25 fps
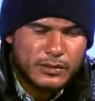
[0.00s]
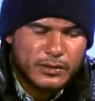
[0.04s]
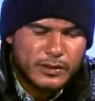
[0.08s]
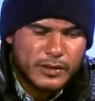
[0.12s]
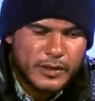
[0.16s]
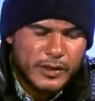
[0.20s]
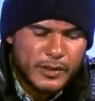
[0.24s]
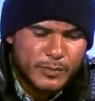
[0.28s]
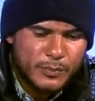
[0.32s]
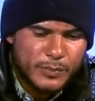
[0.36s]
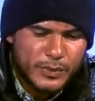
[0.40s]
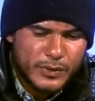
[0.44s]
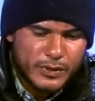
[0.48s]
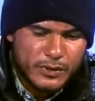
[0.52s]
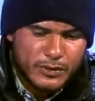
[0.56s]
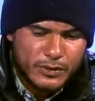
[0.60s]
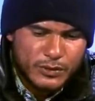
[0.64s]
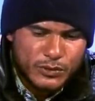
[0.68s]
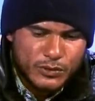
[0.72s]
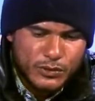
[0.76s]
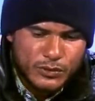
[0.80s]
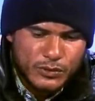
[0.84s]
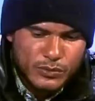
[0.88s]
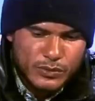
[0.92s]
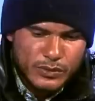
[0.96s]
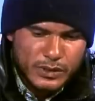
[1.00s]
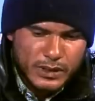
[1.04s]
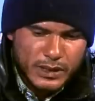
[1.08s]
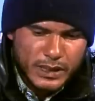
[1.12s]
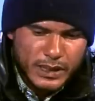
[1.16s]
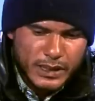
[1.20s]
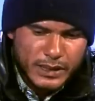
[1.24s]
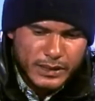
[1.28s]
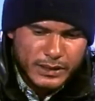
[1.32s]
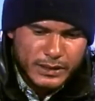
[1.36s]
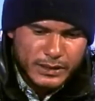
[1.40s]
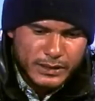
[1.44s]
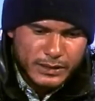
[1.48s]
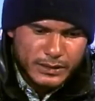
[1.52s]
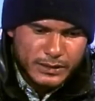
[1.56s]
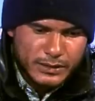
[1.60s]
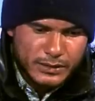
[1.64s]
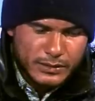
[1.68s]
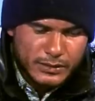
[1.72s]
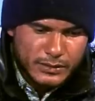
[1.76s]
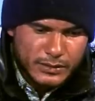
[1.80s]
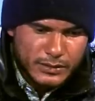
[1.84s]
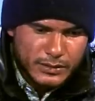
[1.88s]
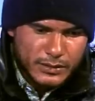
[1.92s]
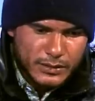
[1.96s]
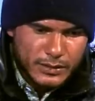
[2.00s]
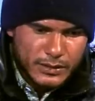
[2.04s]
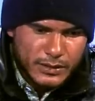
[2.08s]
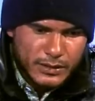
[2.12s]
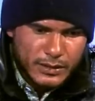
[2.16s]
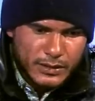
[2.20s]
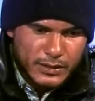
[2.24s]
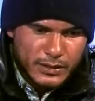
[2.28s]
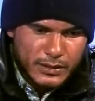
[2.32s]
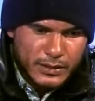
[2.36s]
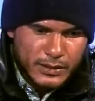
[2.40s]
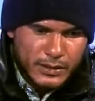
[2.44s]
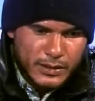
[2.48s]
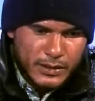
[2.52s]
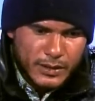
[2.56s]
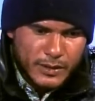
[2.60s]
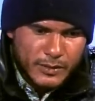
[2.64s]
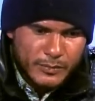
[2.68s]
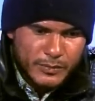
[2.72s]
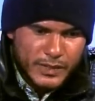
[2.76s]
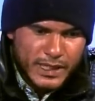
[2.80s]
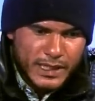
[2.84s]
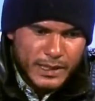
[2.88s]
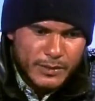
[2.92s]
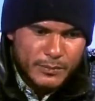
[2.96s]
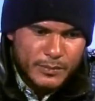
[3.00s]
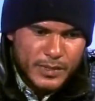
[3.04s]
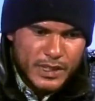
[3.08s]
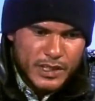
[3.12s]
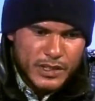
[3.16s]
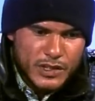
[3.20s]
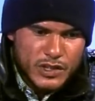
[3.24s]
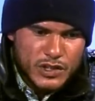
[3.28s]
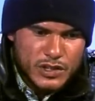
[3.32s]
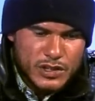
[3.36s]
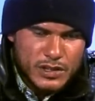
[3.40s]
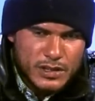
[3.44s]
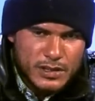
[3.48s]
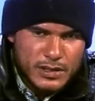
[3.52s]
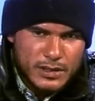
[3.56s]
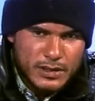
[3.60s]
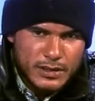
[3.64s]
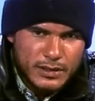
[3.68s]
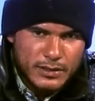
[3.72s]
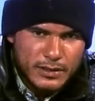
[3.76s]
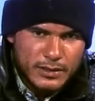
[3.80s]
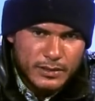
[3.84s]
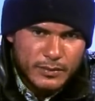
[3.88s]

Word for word: نحب نقول يعني ما ثماش